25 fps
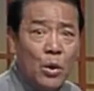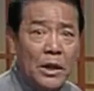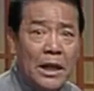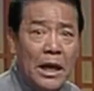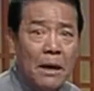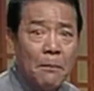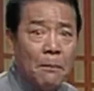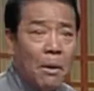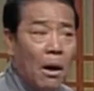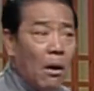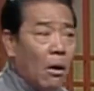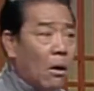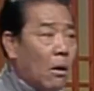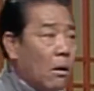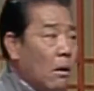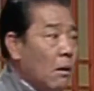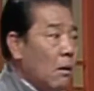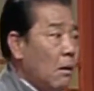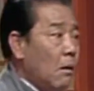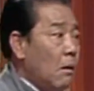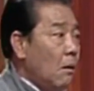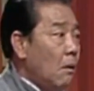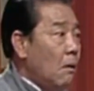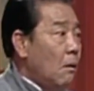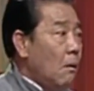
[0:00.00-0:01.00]
天炮，
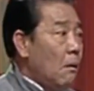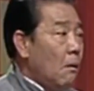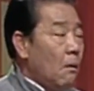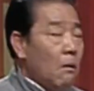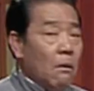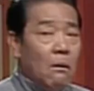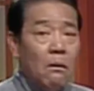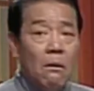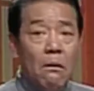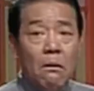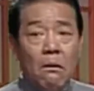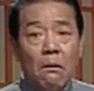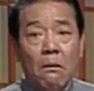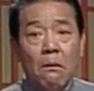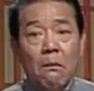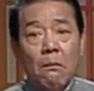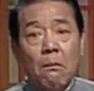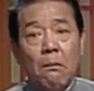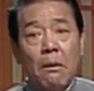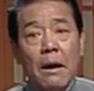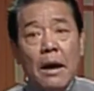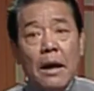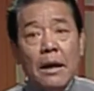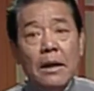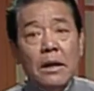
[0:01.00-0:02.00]

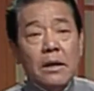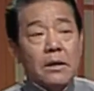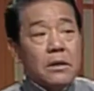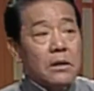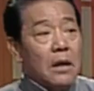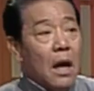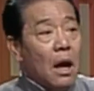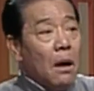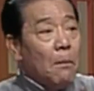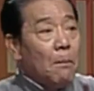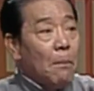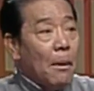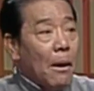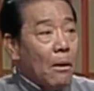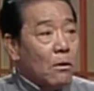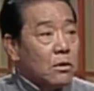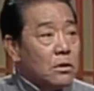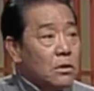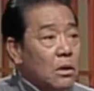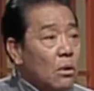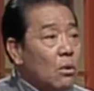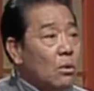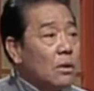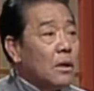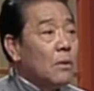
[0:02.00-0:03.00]
把这张宝
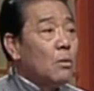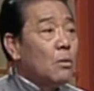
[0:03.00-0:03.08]
揍的，